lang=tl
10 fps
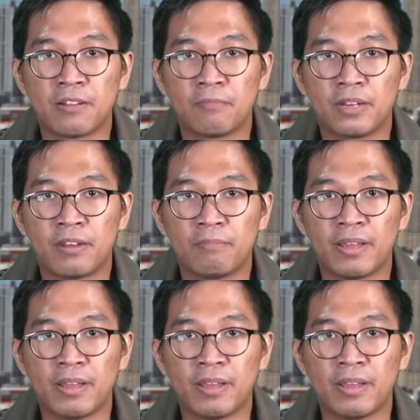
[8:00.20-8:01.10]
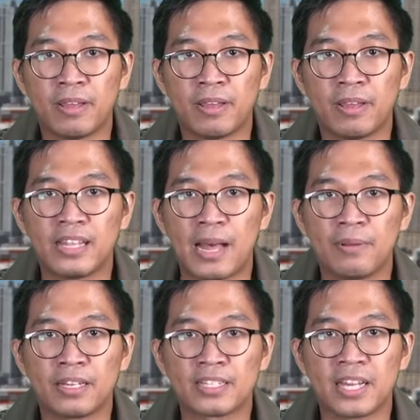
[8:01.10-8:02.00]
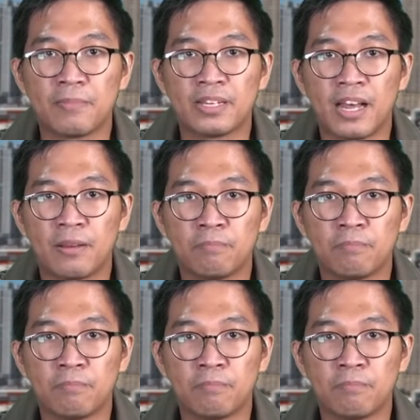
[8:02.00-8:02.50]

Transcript: ang mga may nakaramdaman kasama na ang